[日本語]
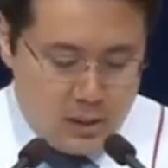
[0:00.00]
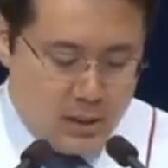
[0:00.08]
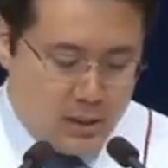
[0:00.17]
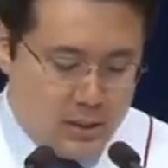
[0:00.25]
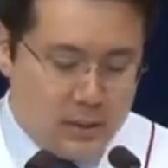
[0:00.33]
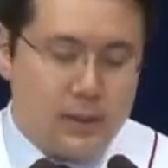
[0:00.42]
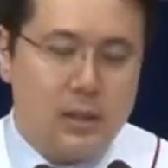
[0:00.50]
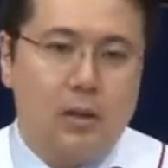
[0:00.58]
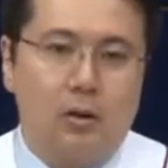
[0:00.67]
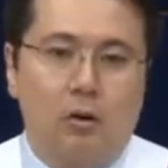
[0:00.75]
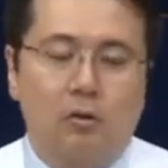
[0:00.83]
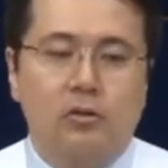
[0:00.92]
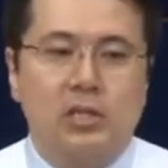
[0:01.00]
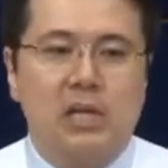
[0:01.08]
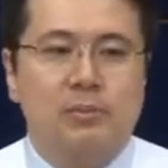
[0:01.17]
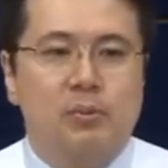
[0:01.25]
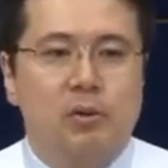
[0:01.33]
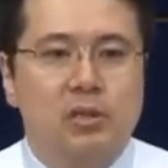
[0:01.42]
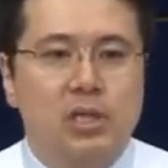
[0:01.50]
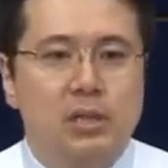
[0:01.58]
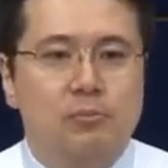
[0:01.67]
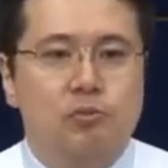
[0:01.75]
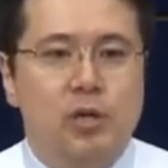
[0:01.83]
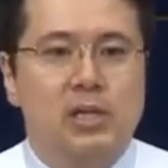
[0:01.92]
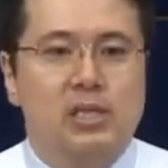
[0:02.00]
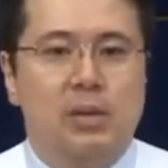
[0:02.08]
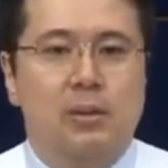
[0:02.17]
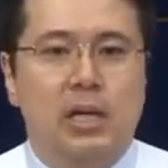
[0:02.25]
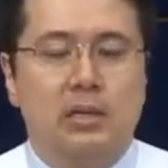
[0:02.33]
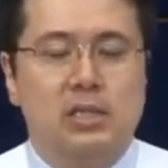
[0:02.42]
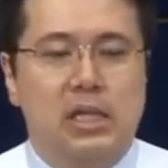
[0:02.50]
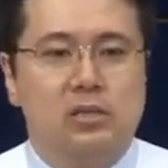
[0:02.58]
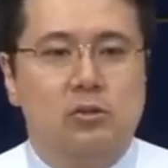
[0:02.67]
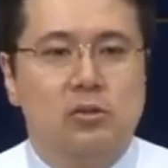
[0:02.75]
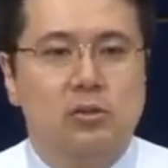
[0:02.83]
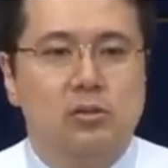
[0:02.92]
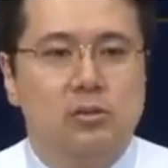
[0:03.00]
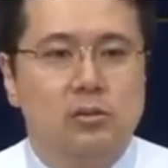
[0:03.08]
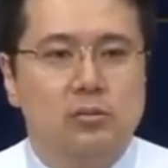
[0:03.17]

のものを求めて種をまかなければいけません